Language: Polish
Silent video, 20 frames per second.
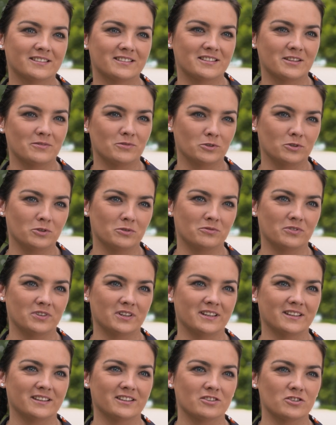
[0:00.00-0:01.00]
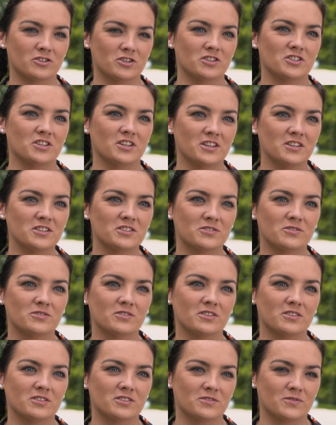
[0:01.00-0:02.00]
zawodowe życie jest
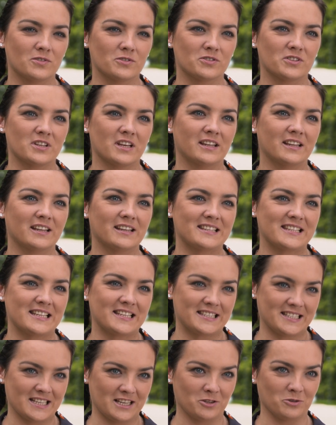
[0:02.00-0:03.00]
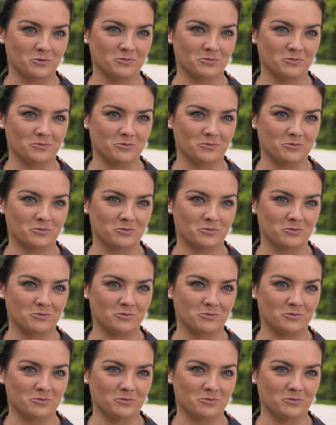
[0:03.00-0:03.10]
związane ze sceną.